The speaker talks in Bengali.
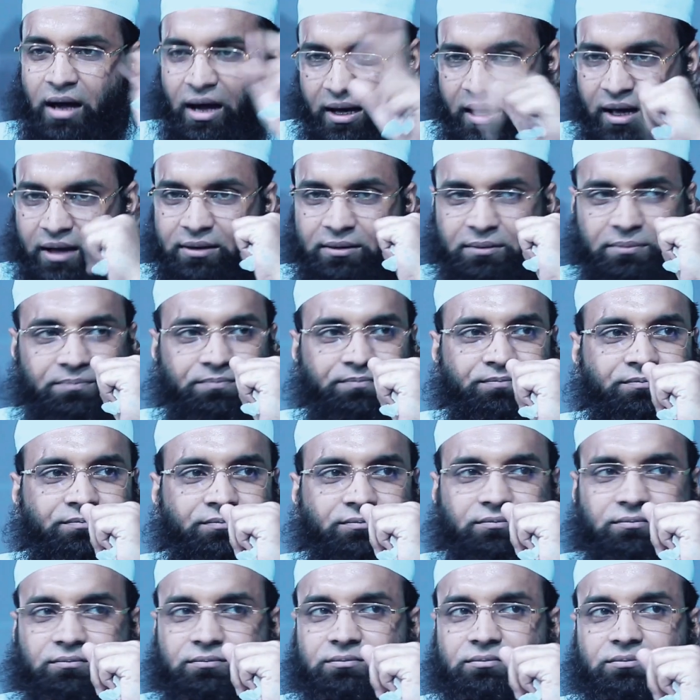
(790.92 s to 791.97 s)
আগান
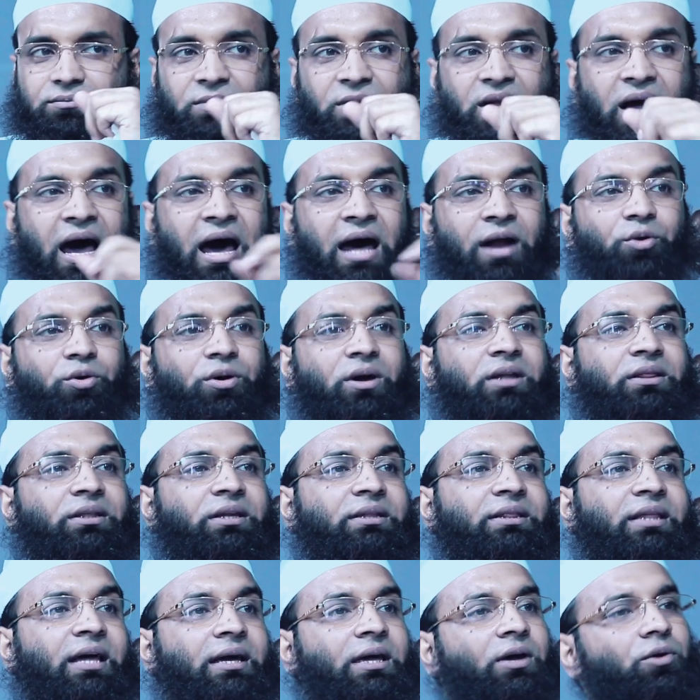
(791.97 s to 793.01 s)
আর ওইখান
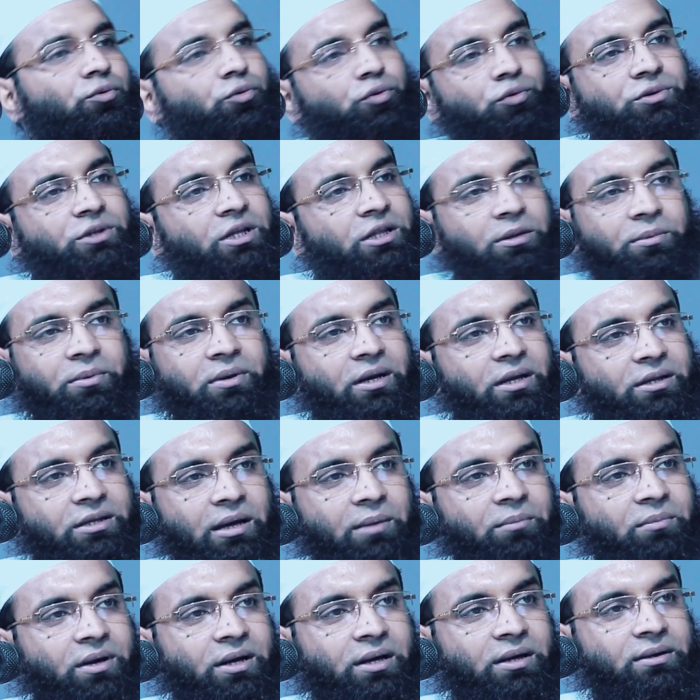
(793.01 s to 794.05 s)
দিকটা কেউ ঢুকতে দিবে না
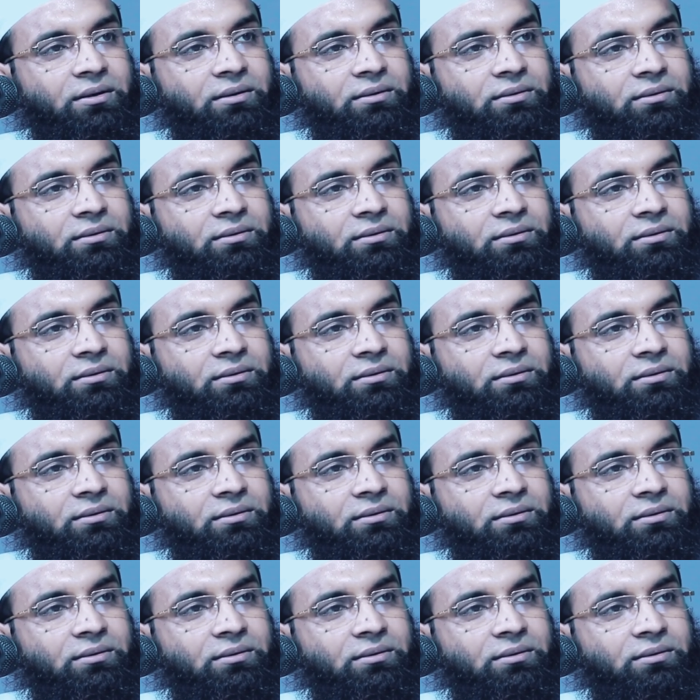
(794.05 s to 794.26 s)
সামনে